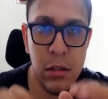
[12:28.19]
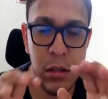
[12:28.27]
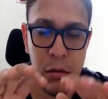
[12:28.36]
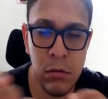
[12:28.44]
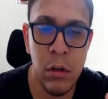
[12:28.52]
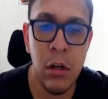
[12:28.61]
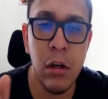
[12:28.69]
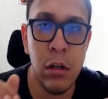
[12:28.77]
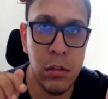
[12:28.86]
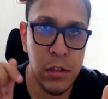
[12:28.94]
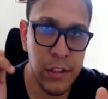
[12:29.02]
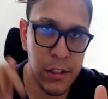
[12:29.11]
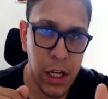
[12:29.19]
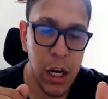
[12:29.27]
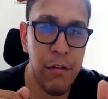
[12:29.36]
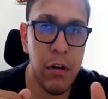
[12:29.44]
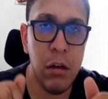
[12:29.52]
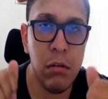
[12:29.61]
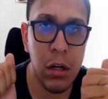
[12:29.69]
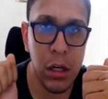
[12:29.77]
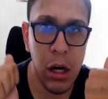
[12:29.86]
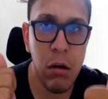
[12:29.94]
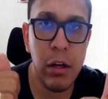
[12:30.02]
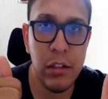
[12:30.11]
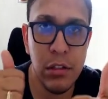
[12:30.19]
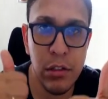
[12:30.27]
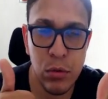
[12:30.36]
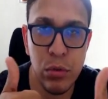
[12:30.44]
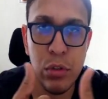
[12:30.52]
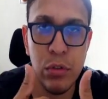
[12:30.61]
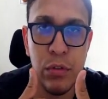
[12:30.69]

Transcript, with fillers: Então, se inscreve lá no canal que esses cursos